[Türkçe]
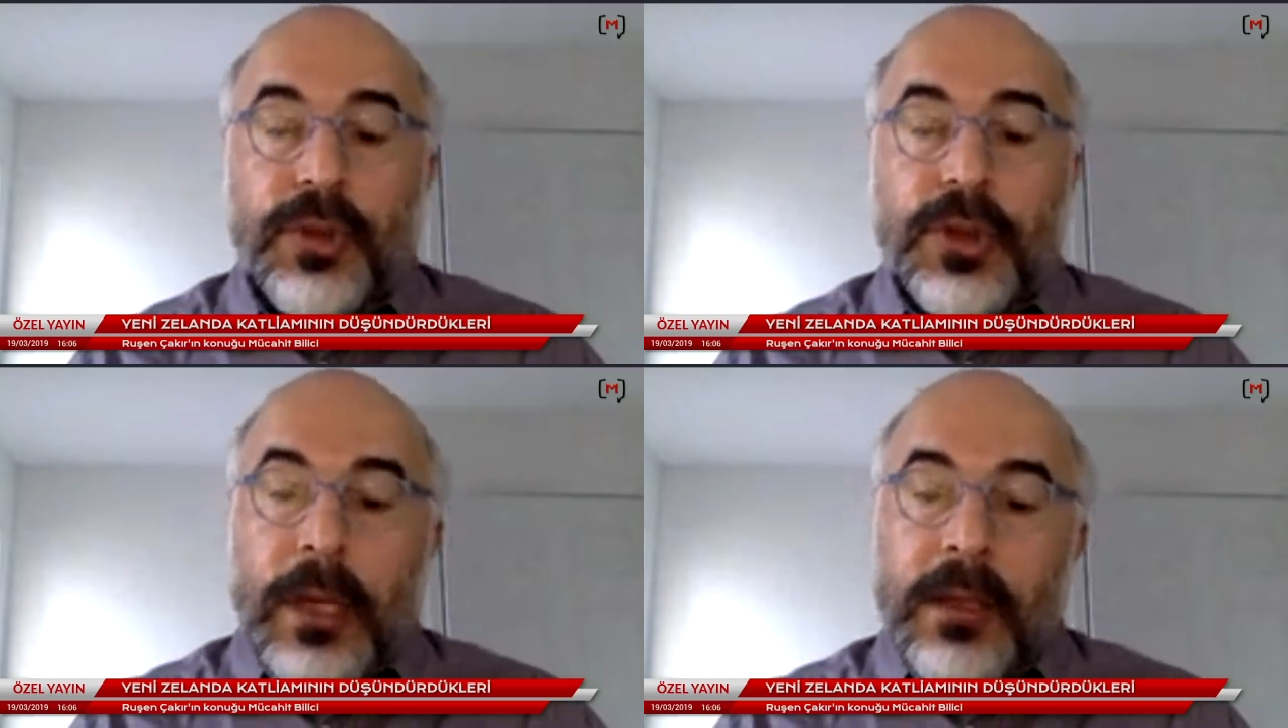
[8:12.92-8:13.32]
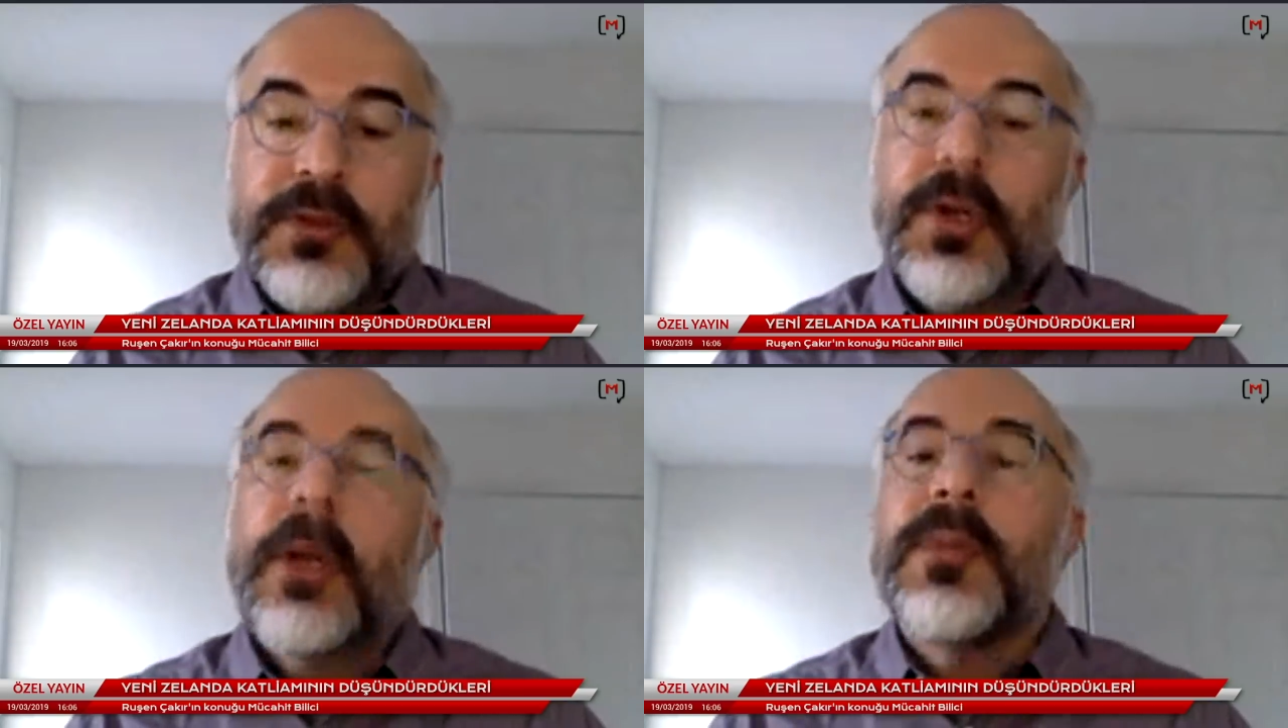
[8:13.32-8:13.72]

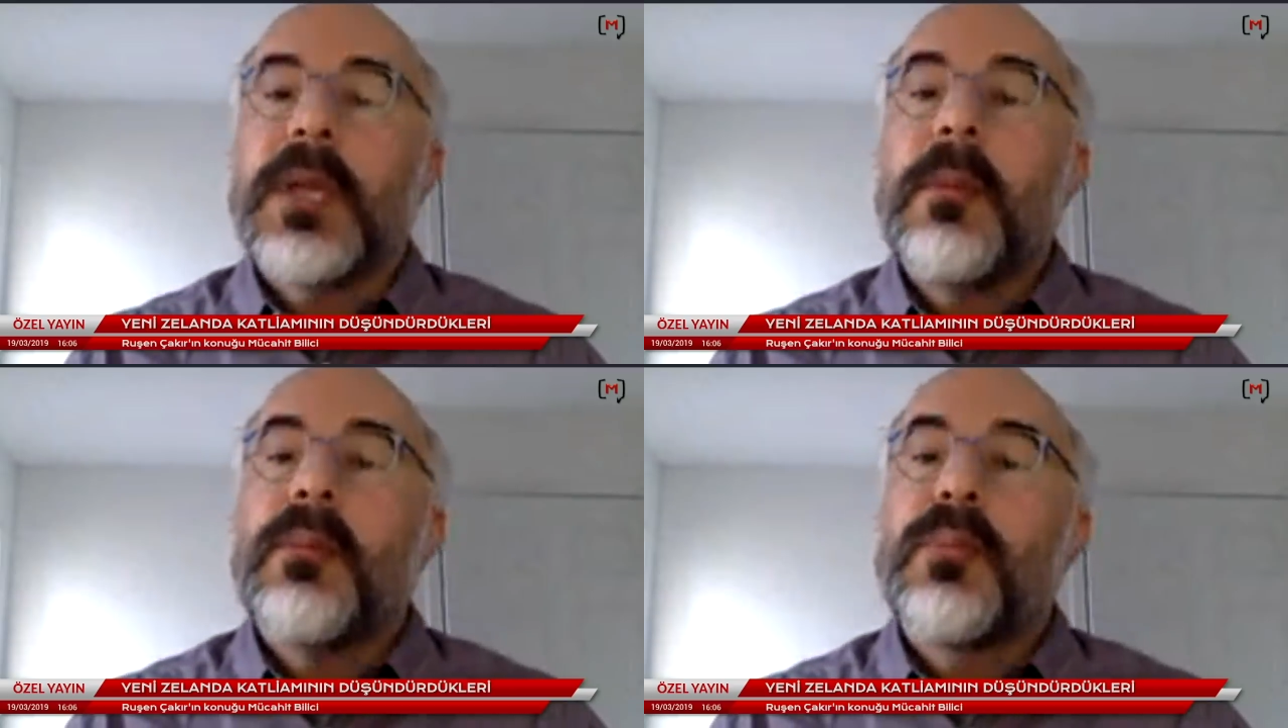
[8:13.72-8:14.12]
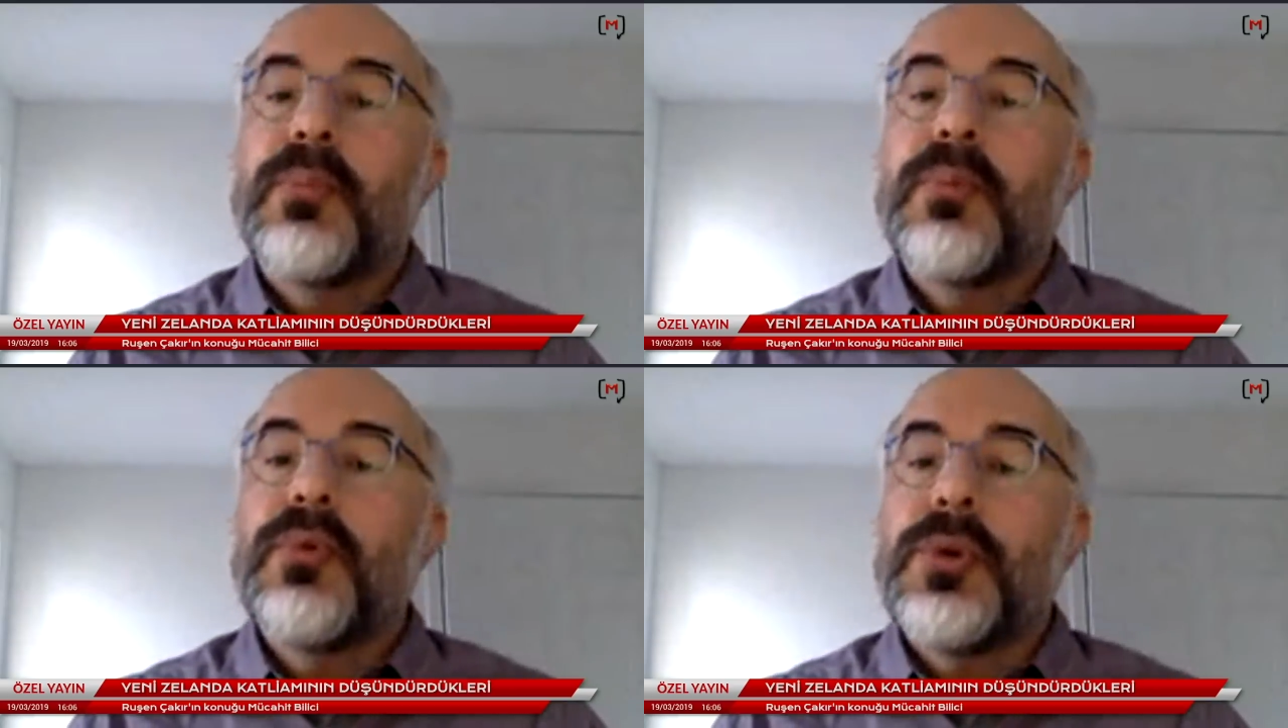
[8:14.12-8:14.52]
Donald Trump da
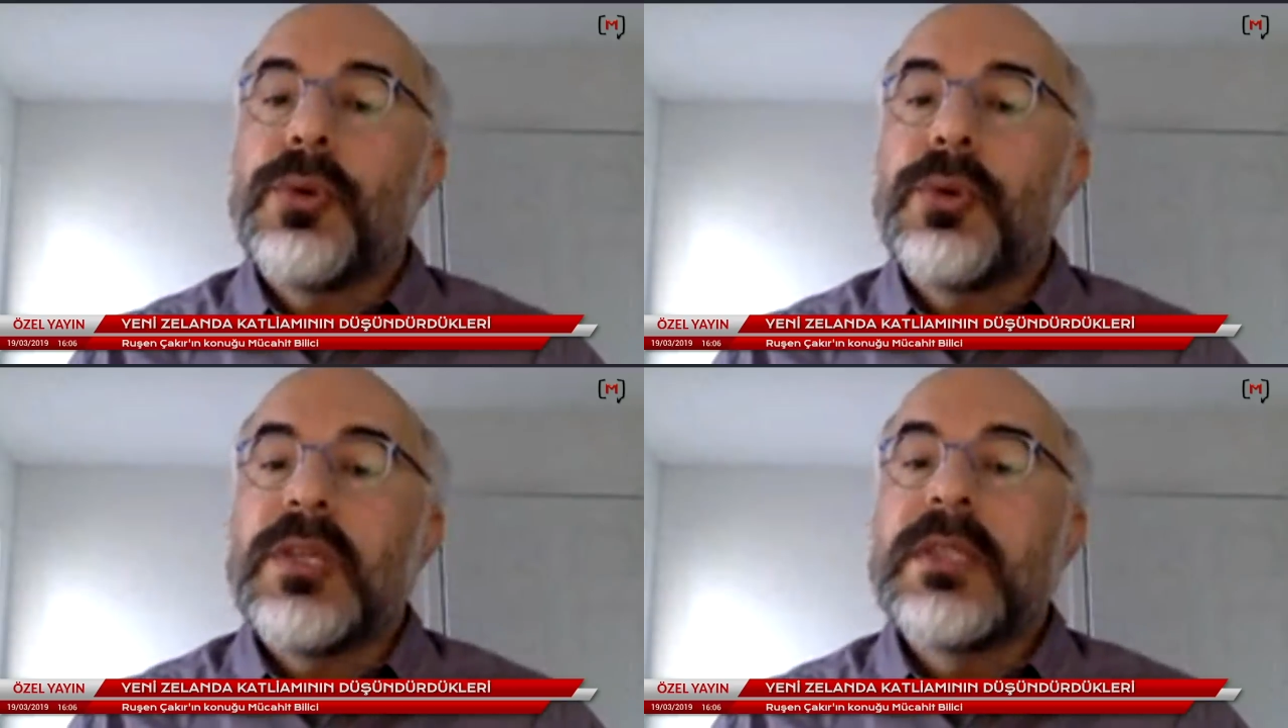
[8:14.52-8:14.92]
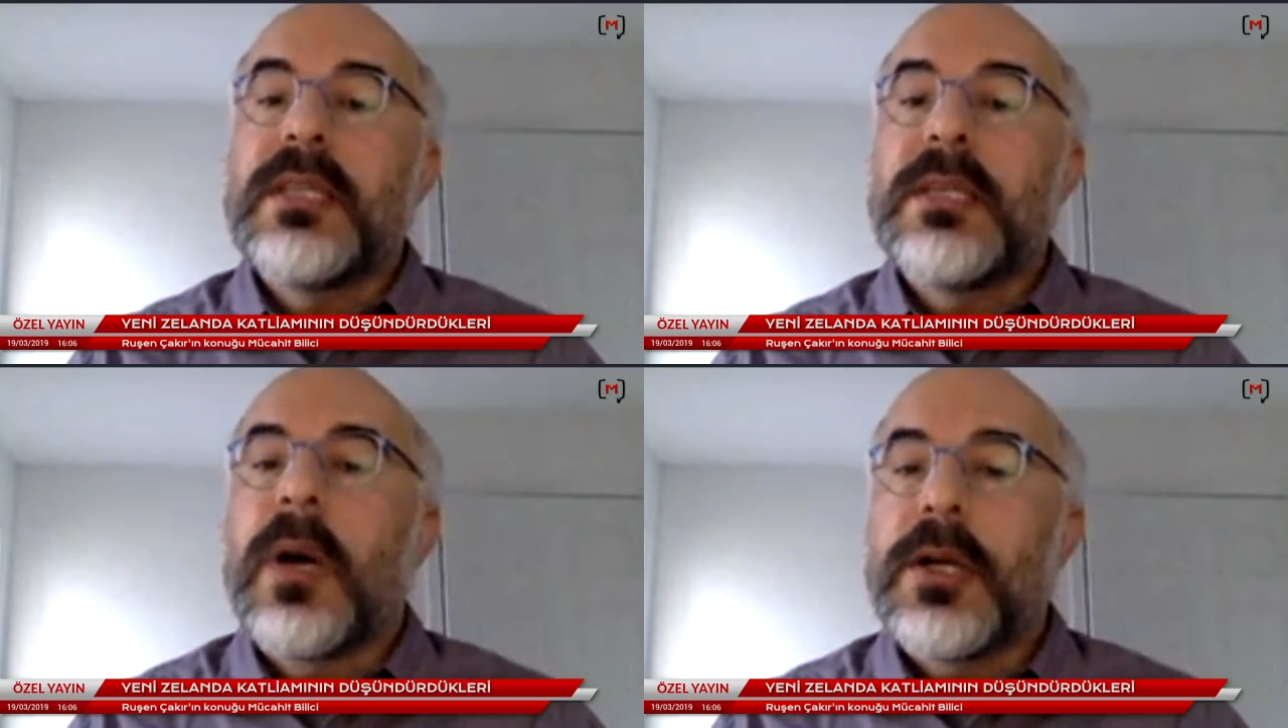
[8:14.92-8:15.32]
bu
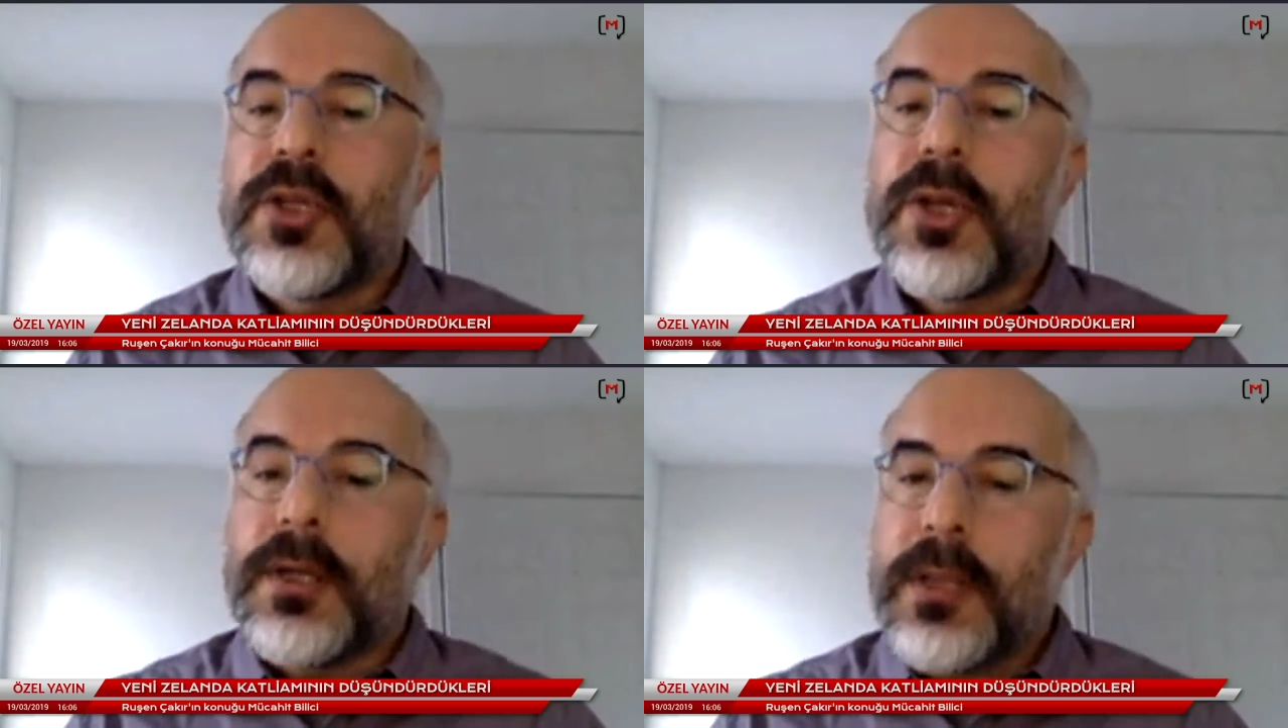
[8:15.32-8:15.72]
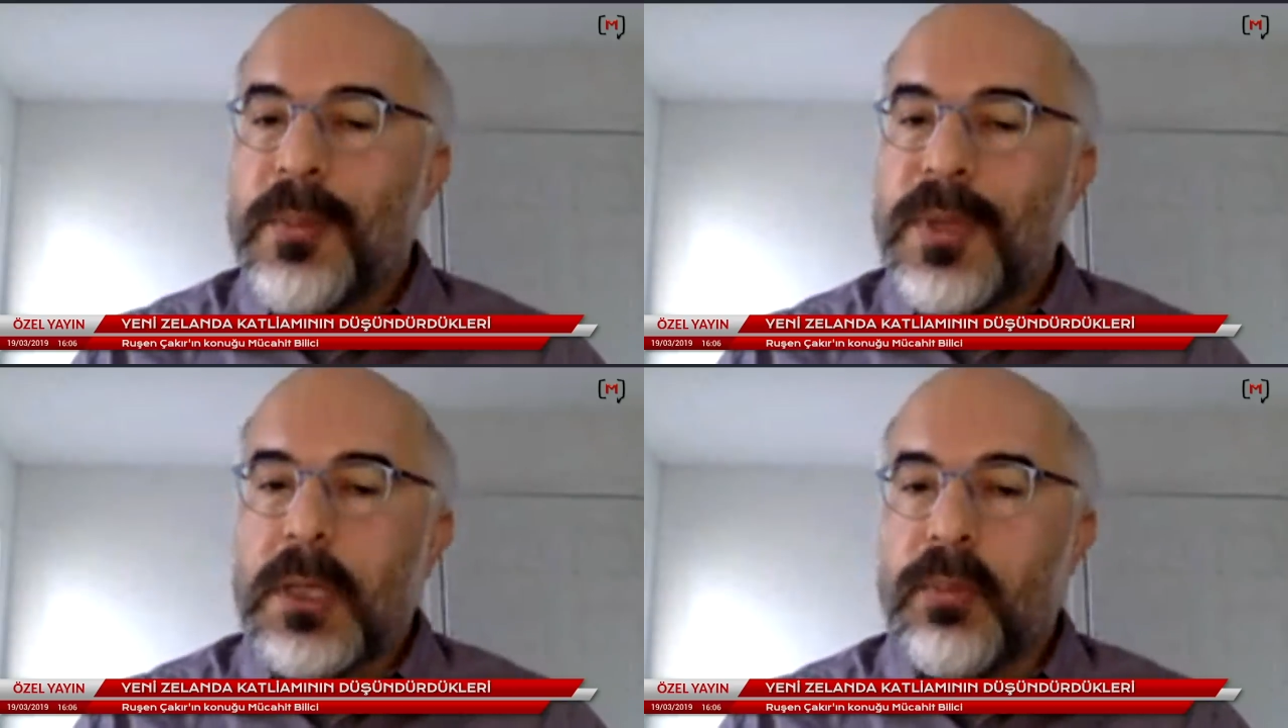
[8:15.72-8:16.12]

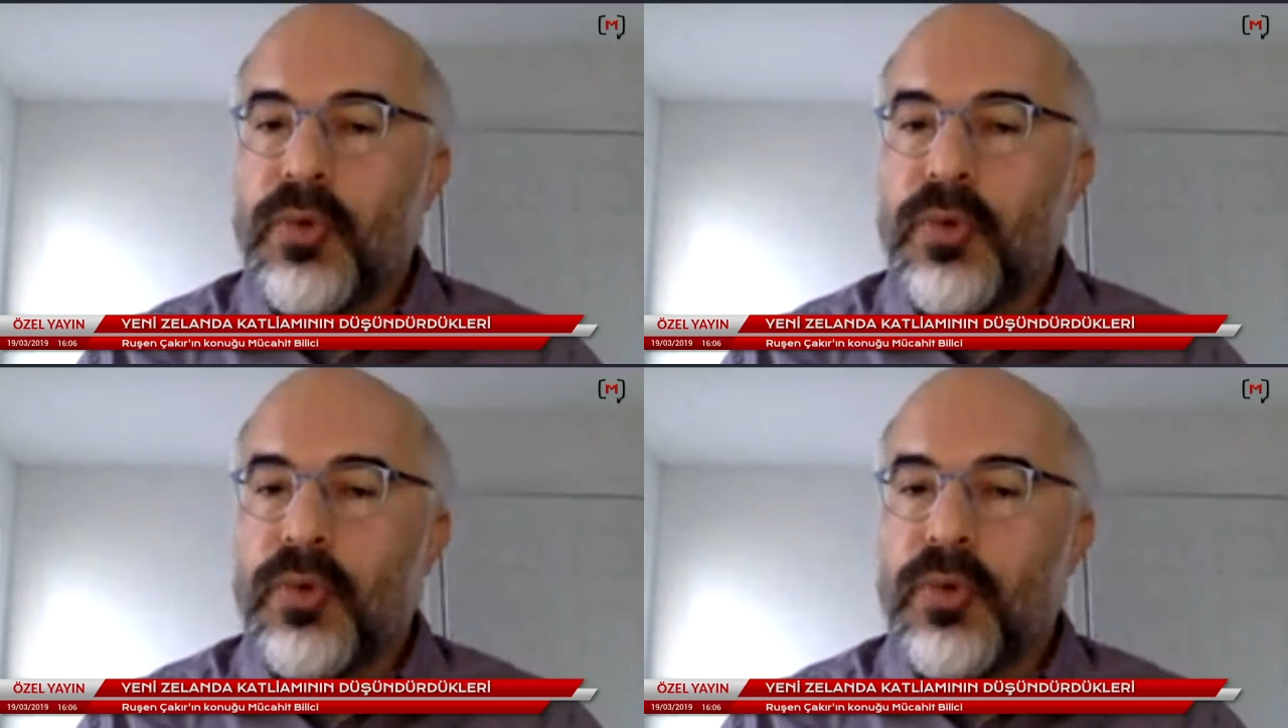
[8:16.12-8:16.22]
istismarcılardan biri.